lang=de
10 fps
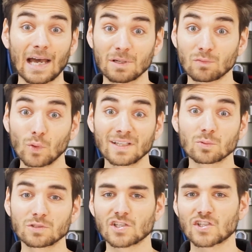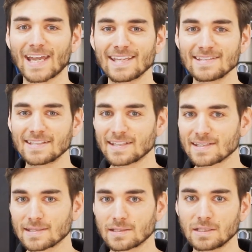Aber worin unterscheiden sich
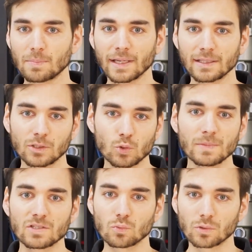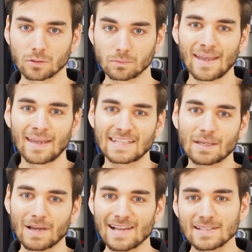jetzt die beiden Kühlmethoden?
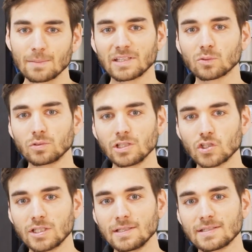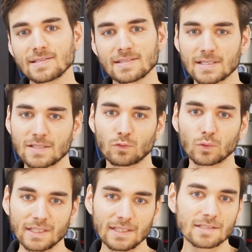Der maßgebliche Unterschied ist das
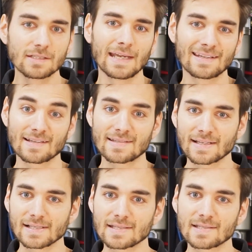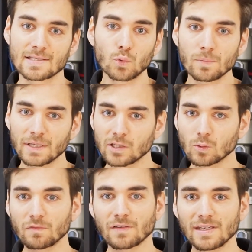Fluid, das als
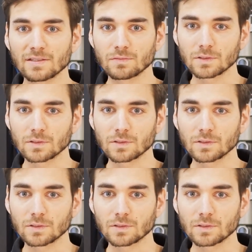Kühlmedium verwendet